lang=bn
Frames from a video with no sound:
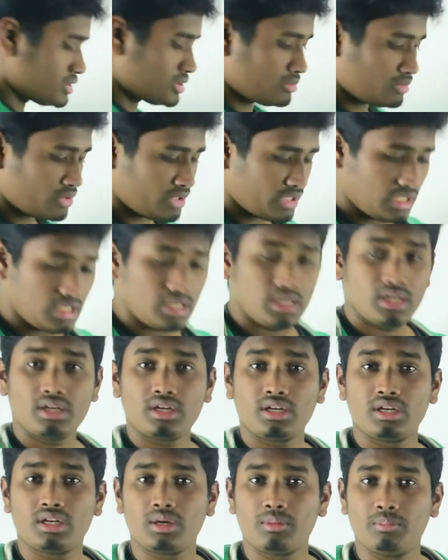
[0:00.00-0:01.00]
সময়
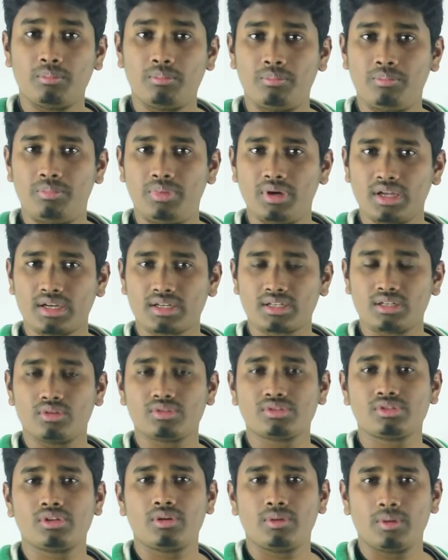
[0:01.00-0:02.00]
ডাব একটা
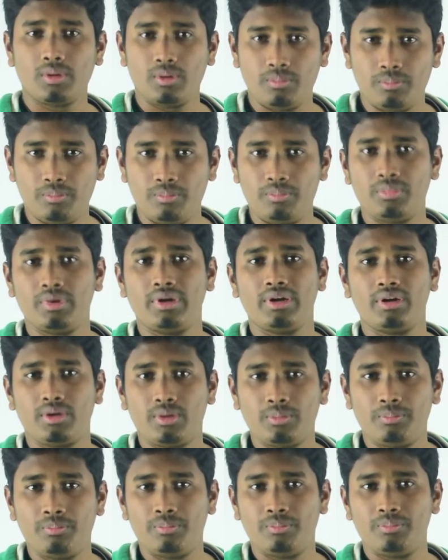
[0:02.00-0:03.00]
আওয়াজ হয় ডুব